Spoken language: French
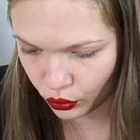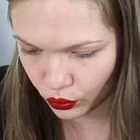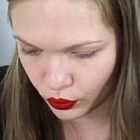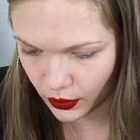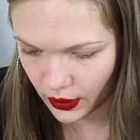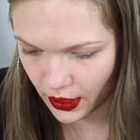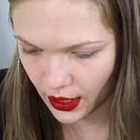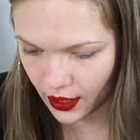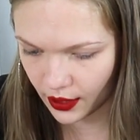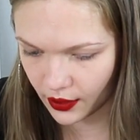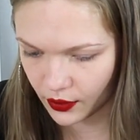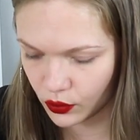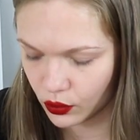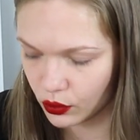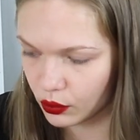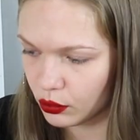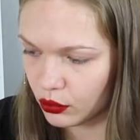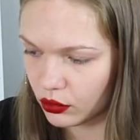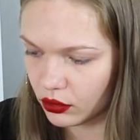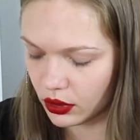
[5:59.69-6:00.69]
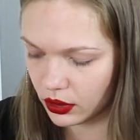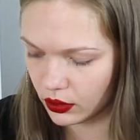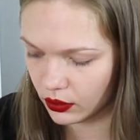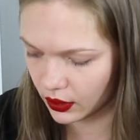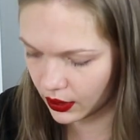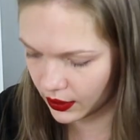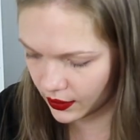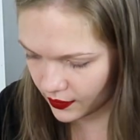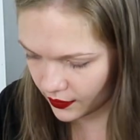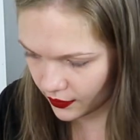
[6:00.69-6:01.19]
cuillères à soupe d'huile
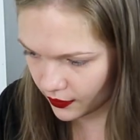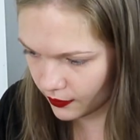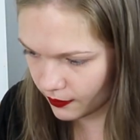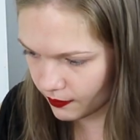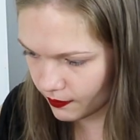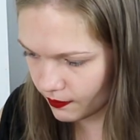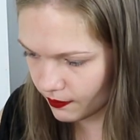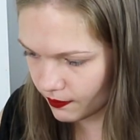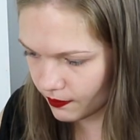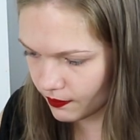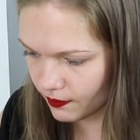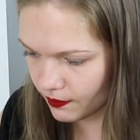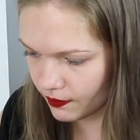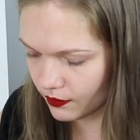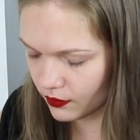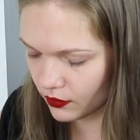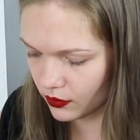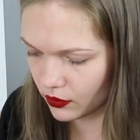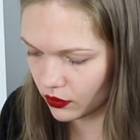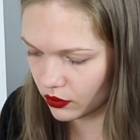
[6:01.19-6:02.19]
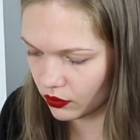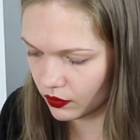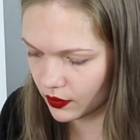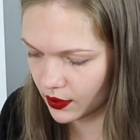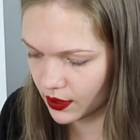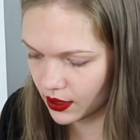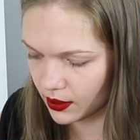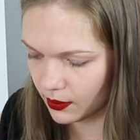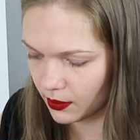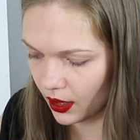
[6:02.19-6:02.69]
de ricin.
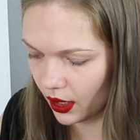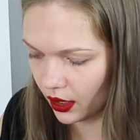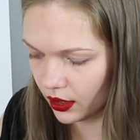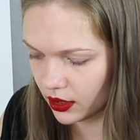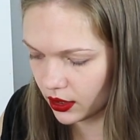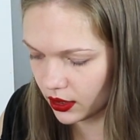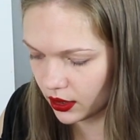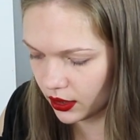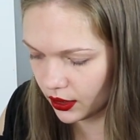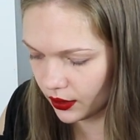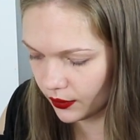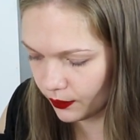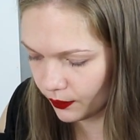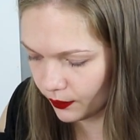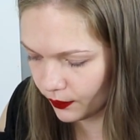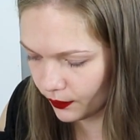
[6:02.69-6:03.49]
Donc c'est parti.